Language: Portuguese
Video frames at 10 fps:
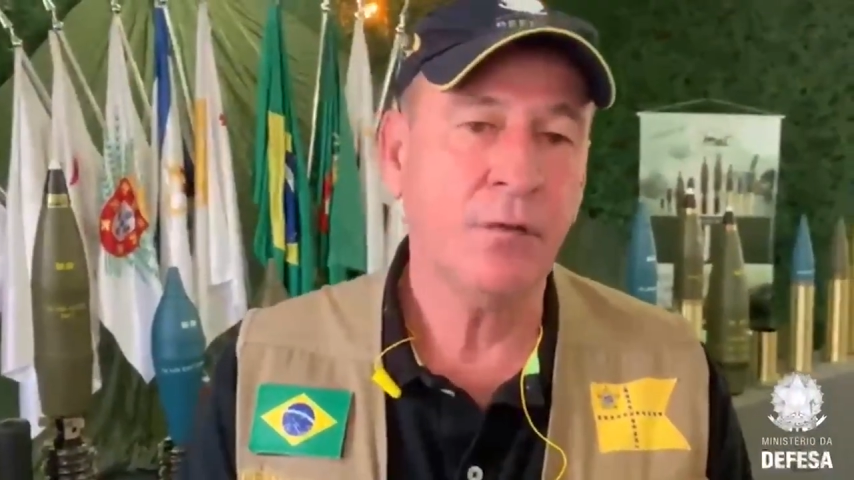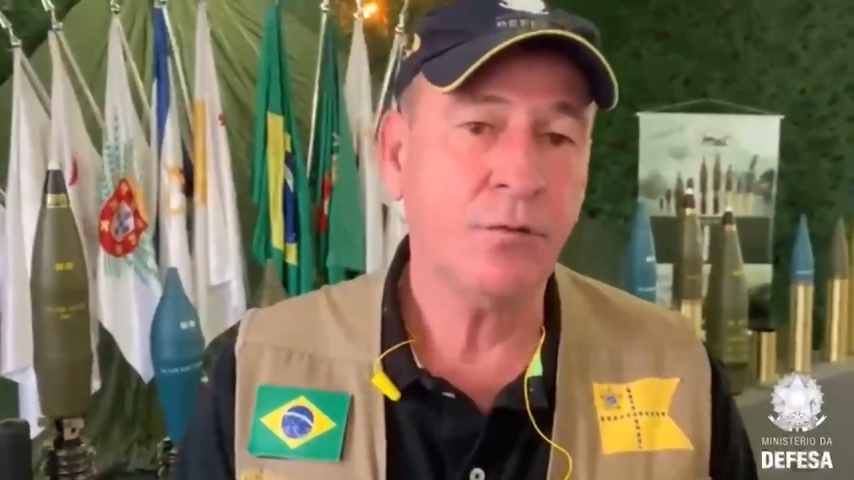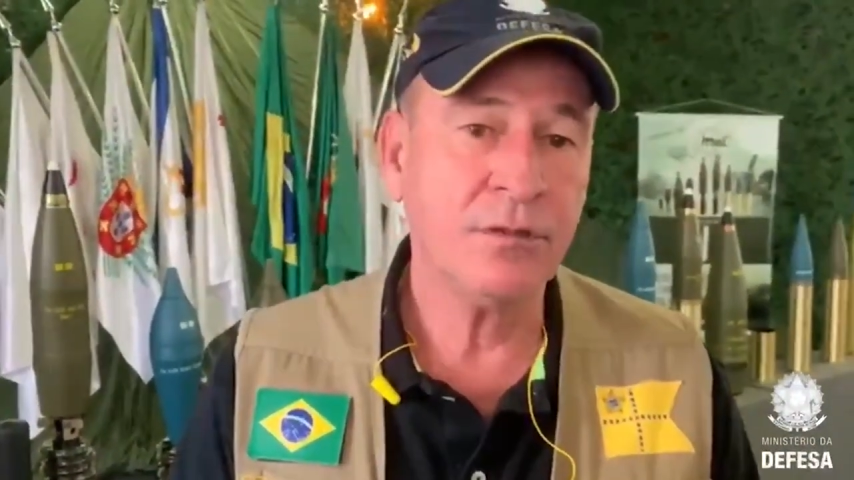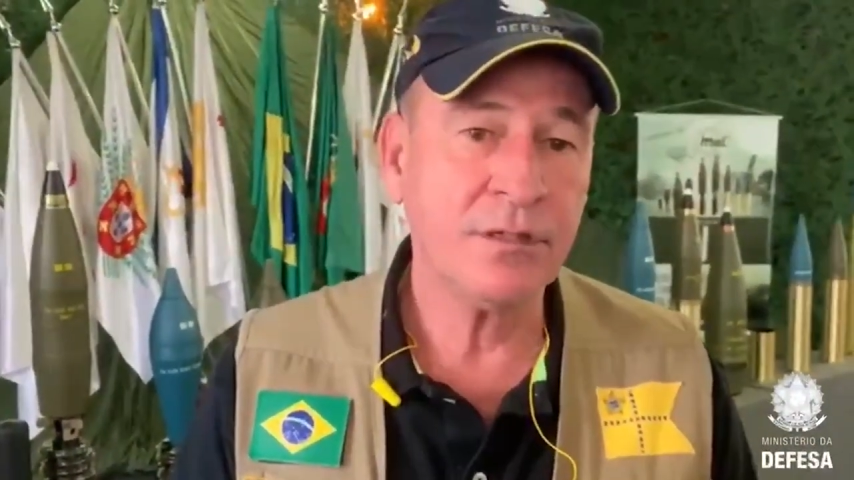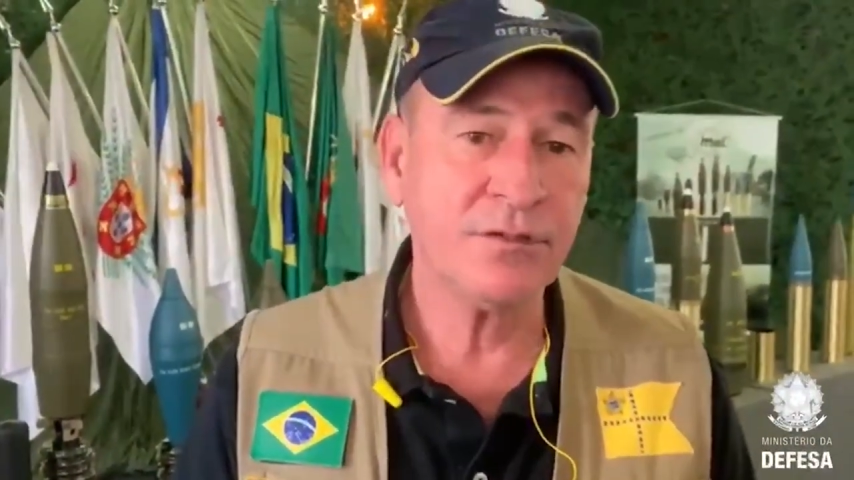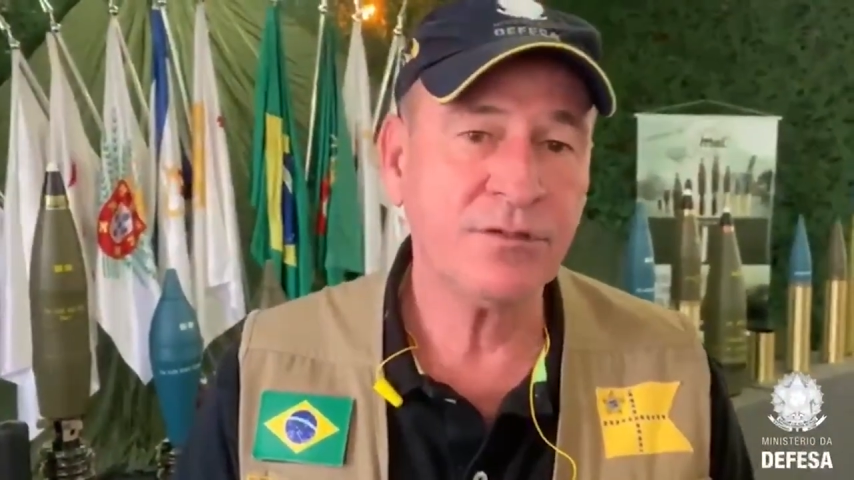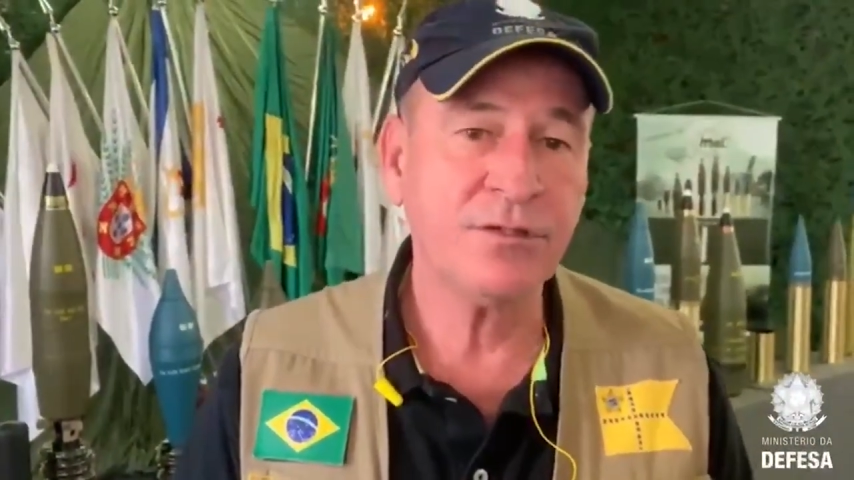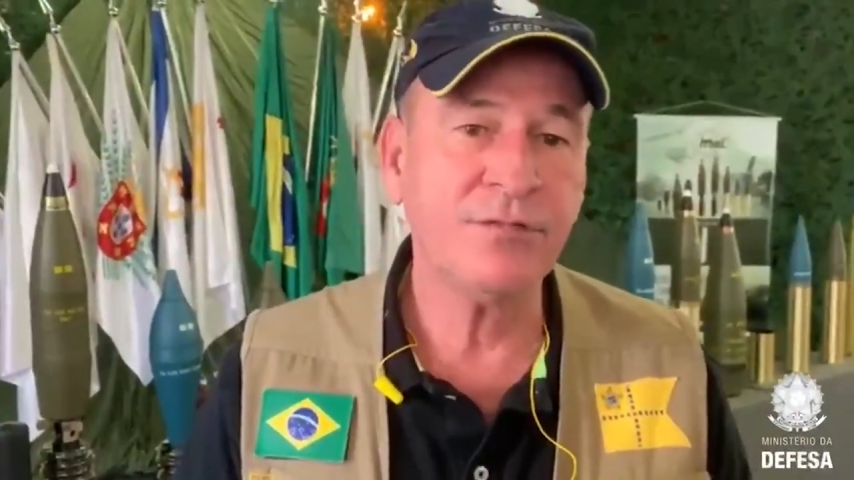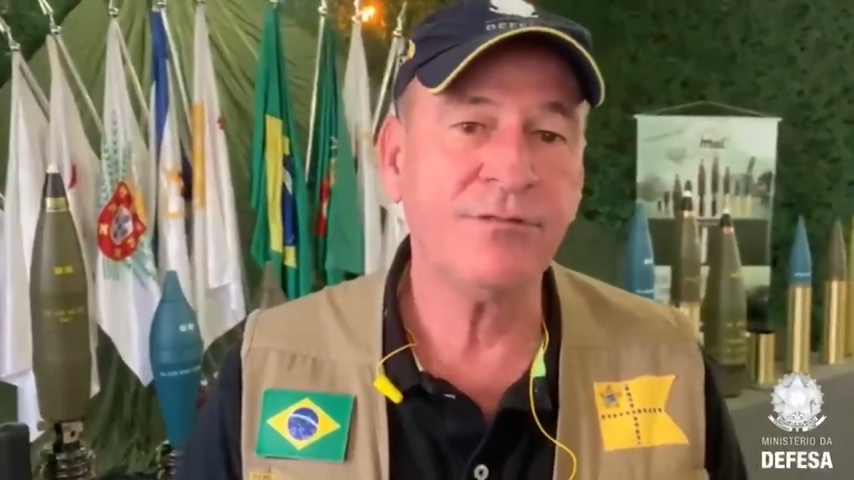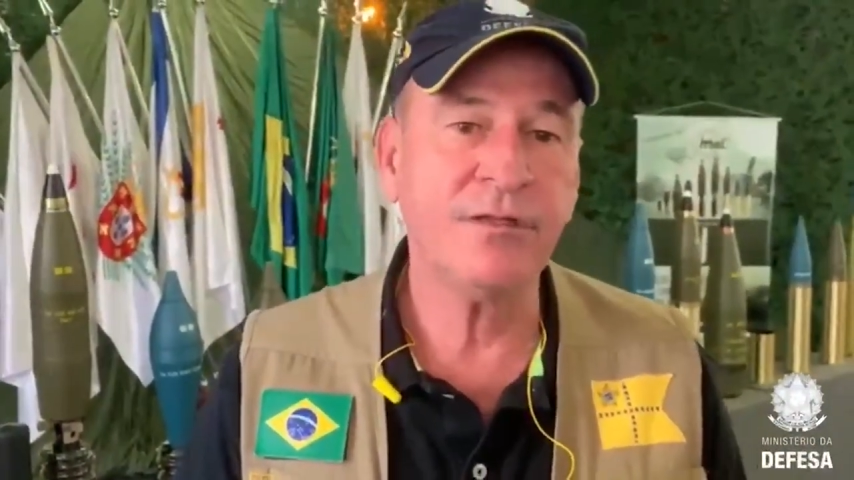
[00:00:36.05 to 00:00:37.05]
Ontem
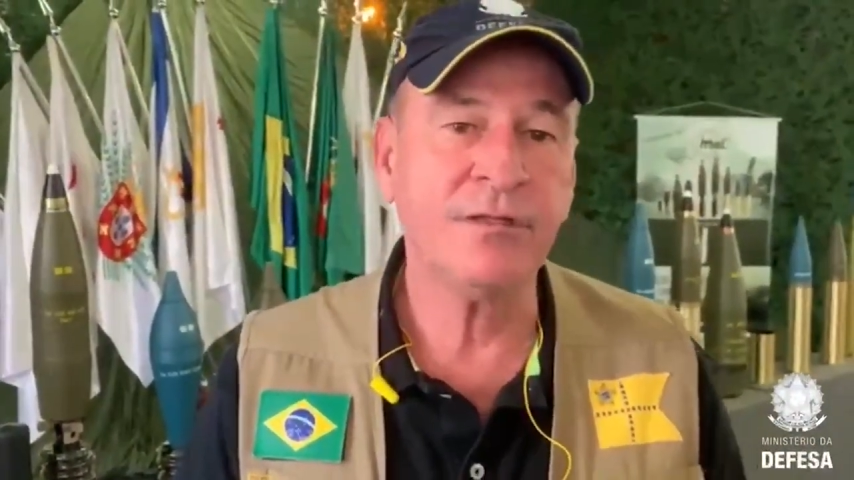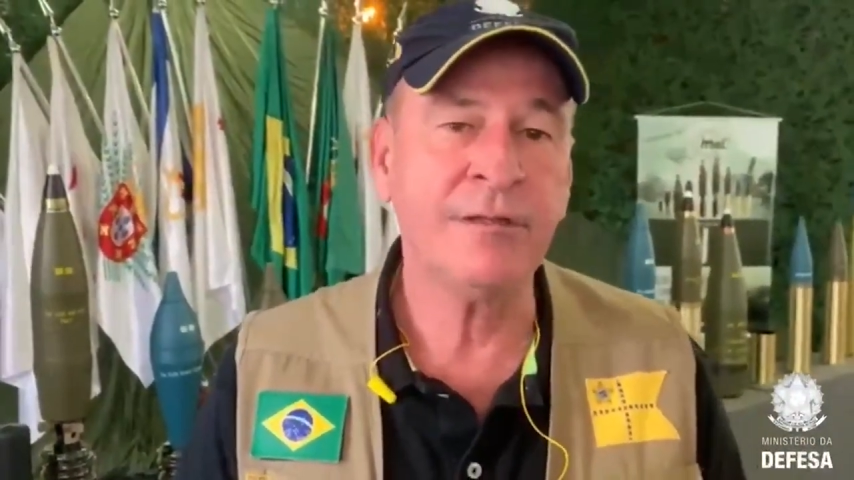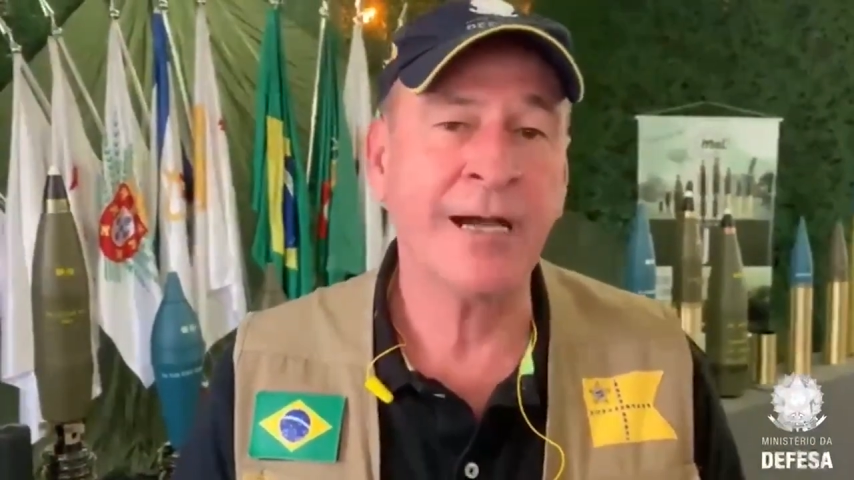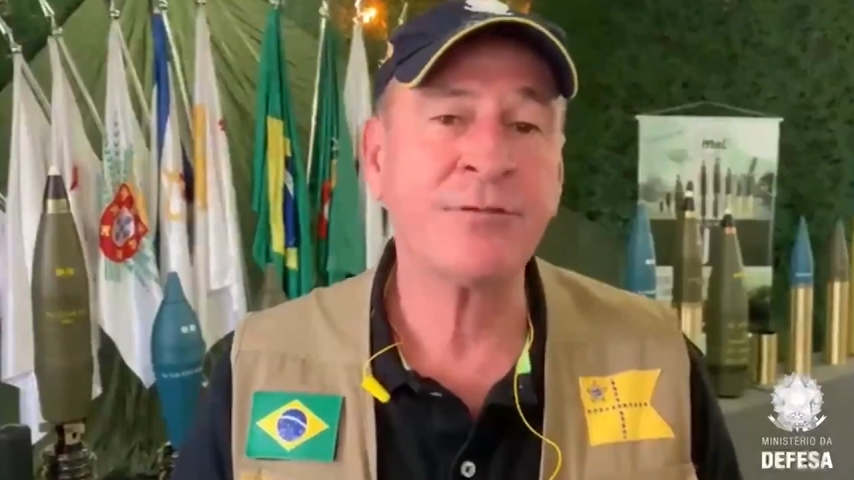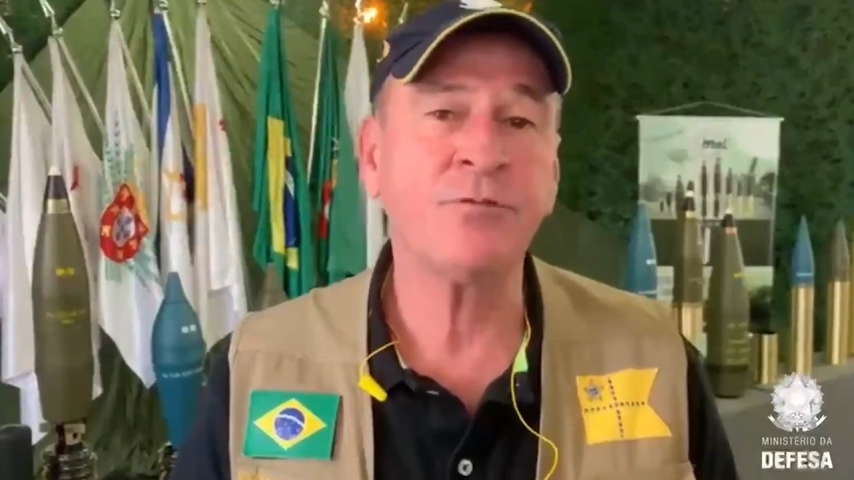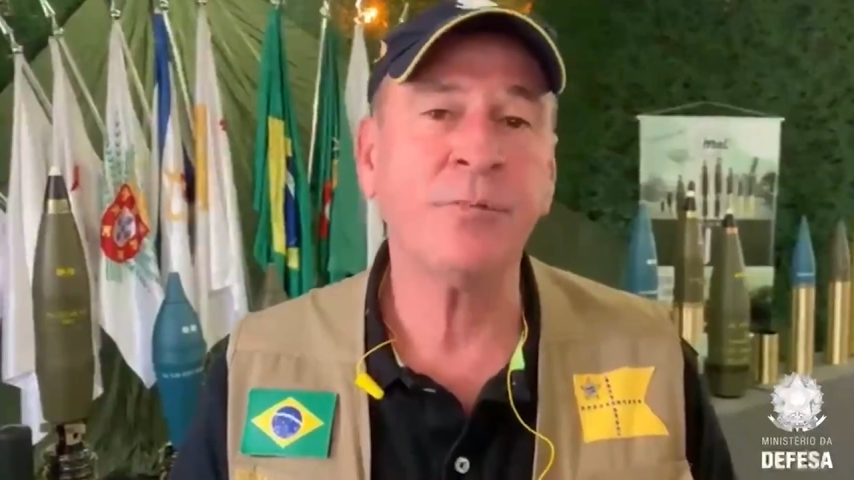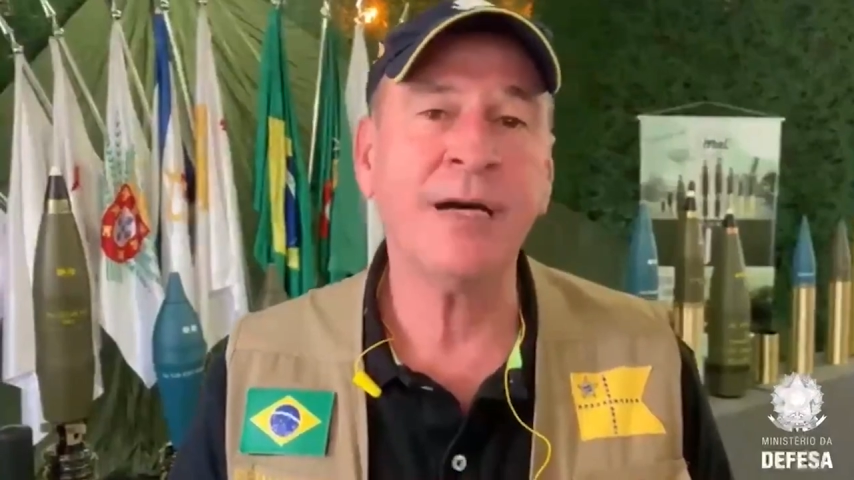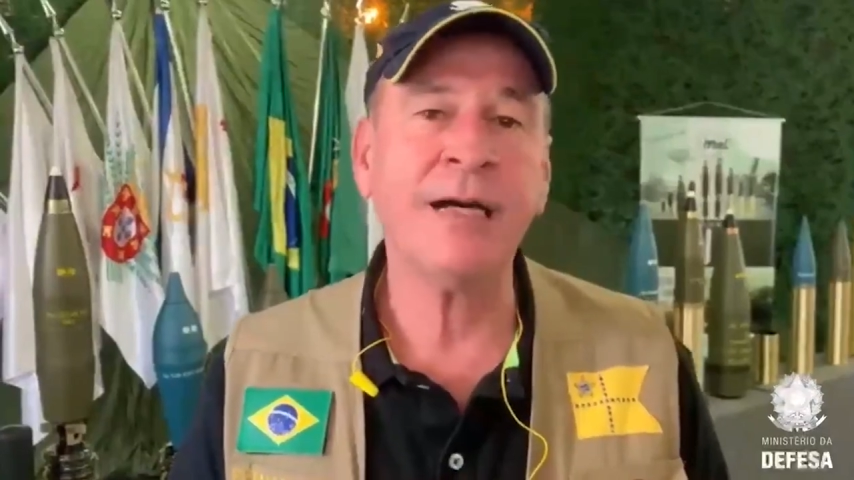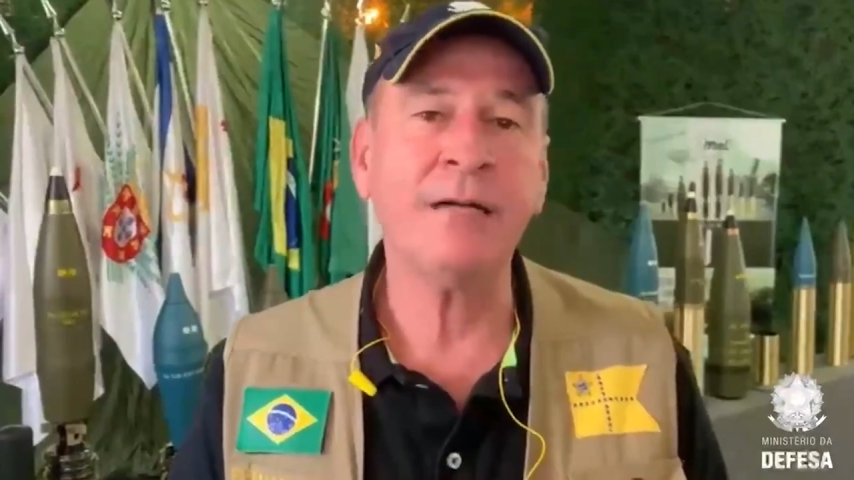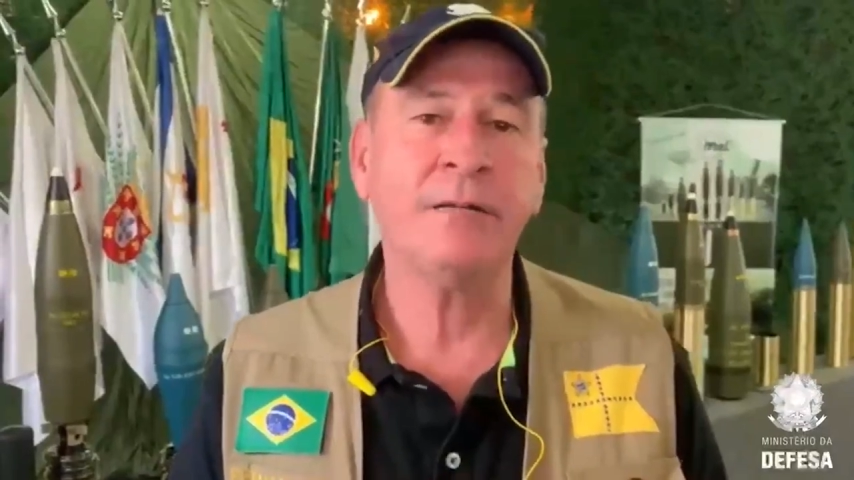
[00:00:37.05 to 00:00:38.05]
estive em
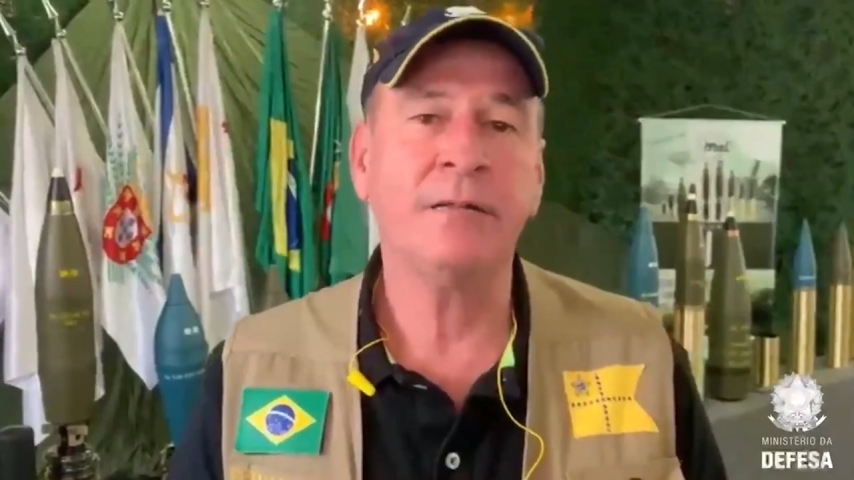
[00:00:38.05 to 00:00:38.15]
Itajubá,